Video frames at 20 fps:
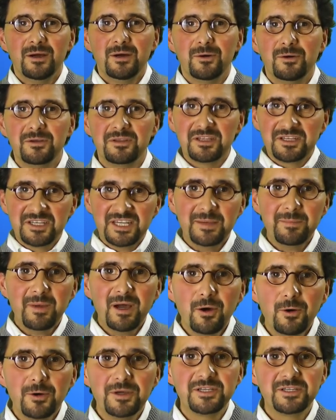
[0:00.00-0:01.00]
Unser
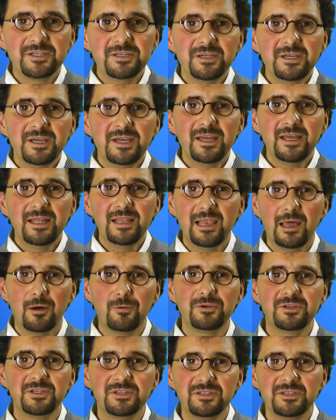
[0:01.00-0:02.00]
Thema heute
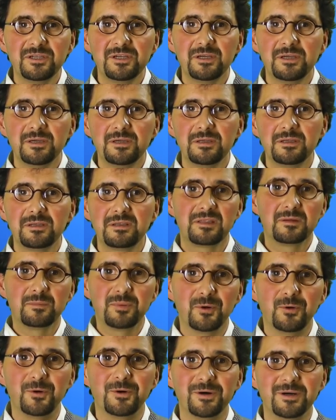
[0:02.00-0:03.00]
lautet
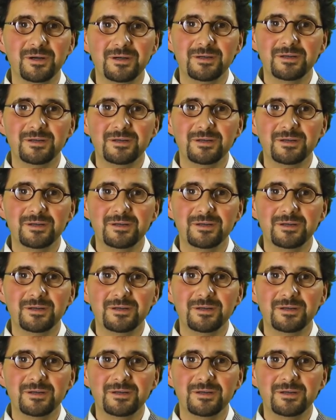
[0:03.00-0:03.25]
Zerbruch.